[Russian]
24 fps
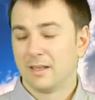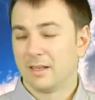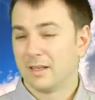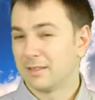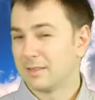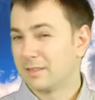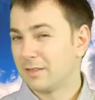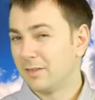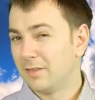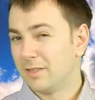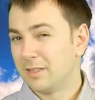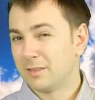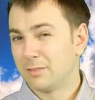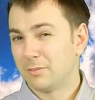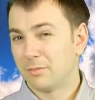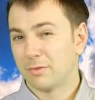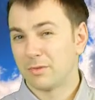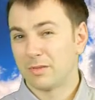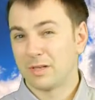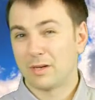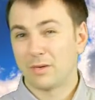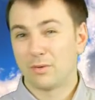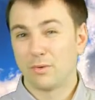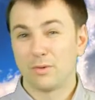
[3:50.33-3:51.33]

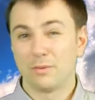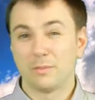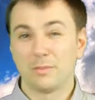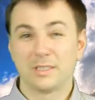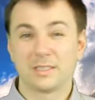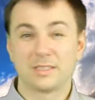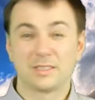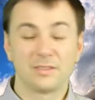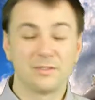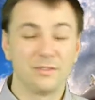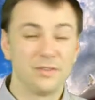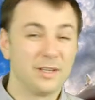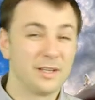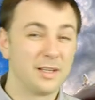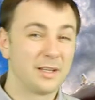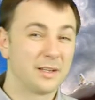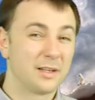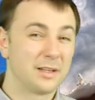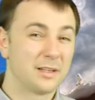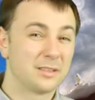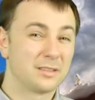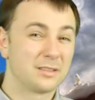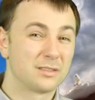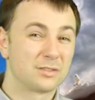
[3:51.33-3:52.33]
зависимо какой мы
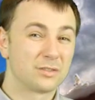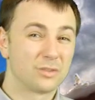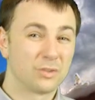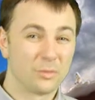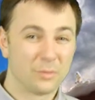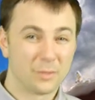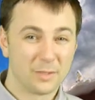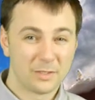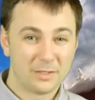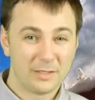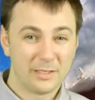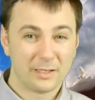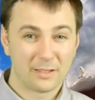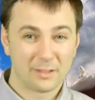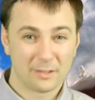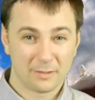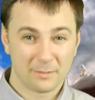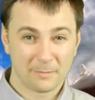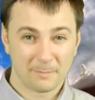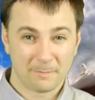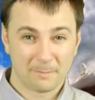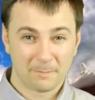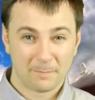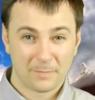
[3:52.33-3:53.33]
сферы, что мы
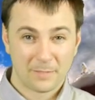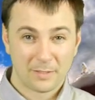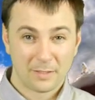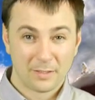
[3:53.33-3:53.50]
делаем.